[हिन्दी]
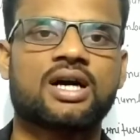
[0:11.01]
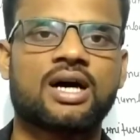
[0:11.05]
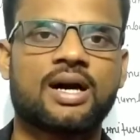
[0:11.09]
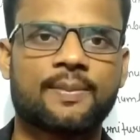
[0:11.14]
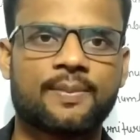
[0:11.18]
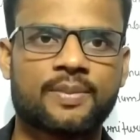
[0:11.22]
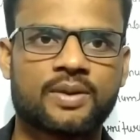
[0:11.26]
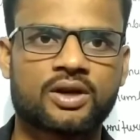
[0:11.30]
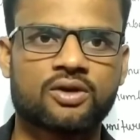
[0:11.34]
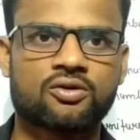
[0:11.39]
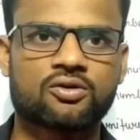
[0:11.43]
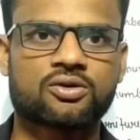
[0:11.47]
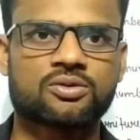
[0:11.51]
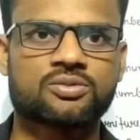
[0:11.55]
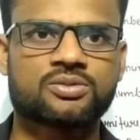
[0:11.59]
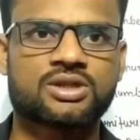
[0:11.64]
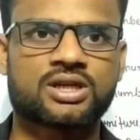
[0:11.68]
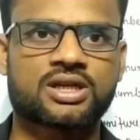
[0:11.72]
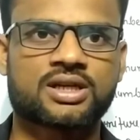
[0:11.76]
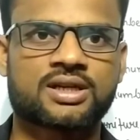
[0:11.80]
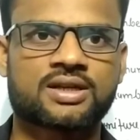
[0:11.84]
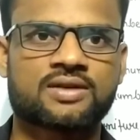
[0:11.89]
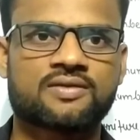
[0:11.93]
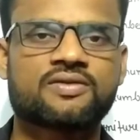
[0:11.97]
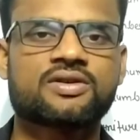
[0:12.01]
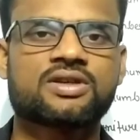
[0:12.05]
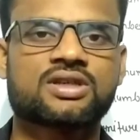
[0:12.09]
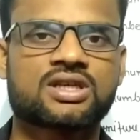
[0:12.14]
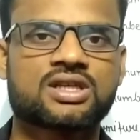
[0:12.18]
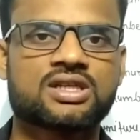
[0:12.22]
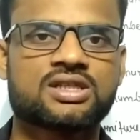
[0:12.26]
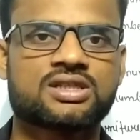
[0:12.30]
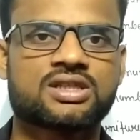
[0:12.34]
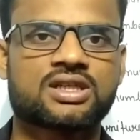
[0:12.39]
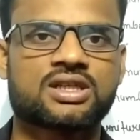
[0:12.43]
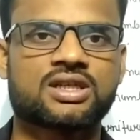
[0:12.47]
अपने यूट्यूब चैनल
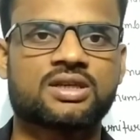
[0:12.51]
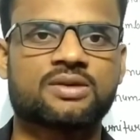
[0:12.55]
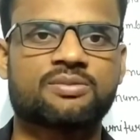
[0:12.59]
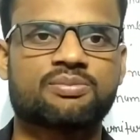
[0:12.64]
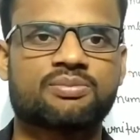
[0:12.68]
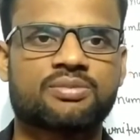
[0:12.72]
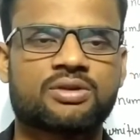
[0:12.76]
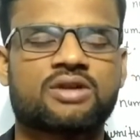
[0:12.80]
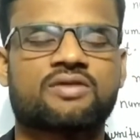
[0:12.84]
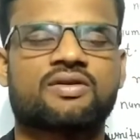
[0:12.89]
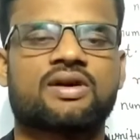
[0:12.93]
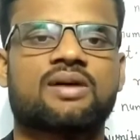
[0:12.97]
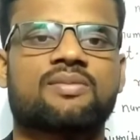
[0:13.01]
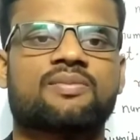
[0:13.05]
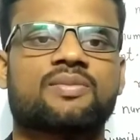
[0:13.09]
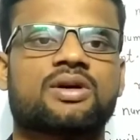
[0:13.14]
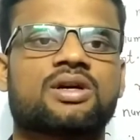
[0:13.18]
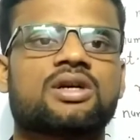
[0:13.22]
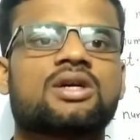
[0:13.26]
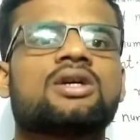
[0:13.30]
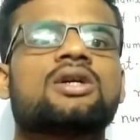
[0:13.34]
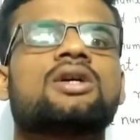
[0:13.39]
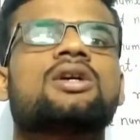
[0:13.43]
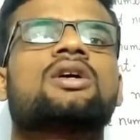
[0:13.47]
वीके स्टडी प्लेटफॉर्म पर